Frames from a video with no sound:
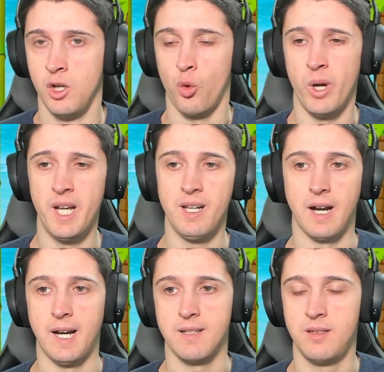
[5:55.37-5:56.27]
Quindi
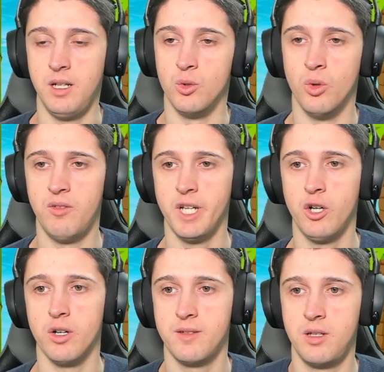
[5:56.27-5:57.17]
ragazzi, nuovo
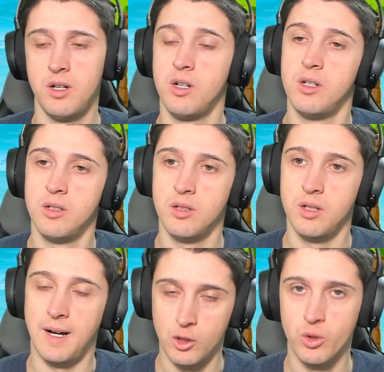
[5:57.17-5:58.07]
negozio,
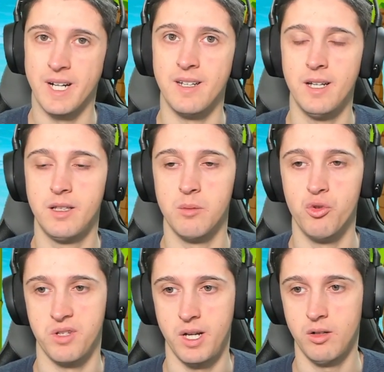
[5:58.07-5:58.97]
ancora niente
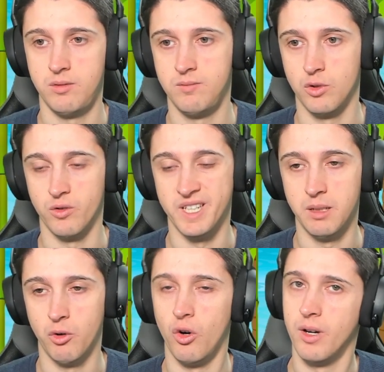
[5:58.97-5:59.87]
museo, lo
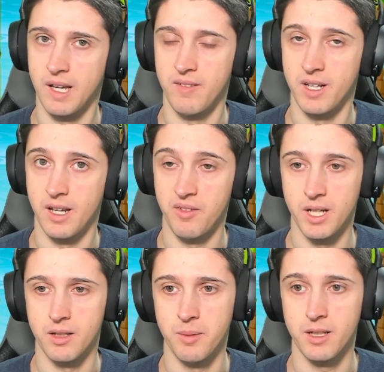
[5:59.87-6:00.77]
vedremo ev
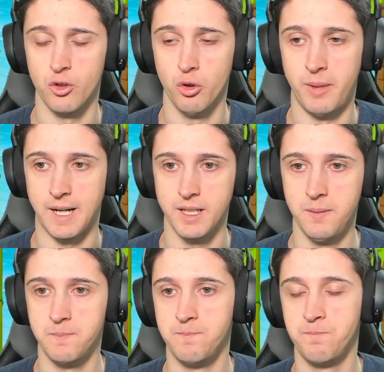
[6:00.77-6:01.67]
evidentemente
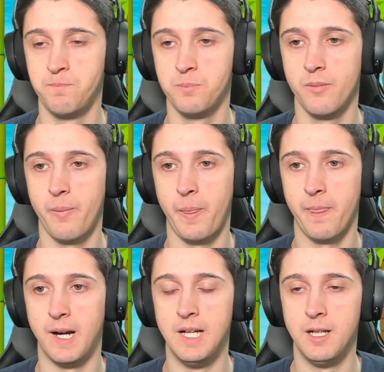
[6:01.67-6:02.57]
domani.
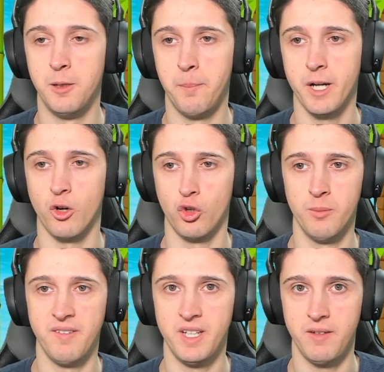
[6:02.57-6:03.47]
Però
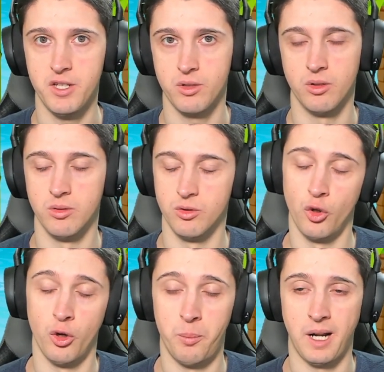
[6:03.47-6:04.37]
come avete visto,
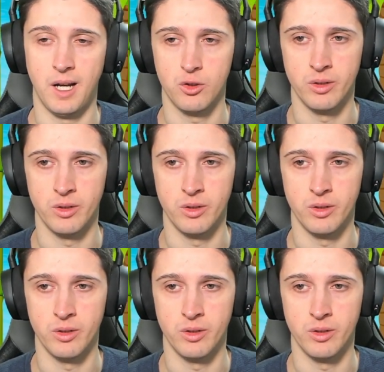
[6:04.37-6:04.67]
non ho parlato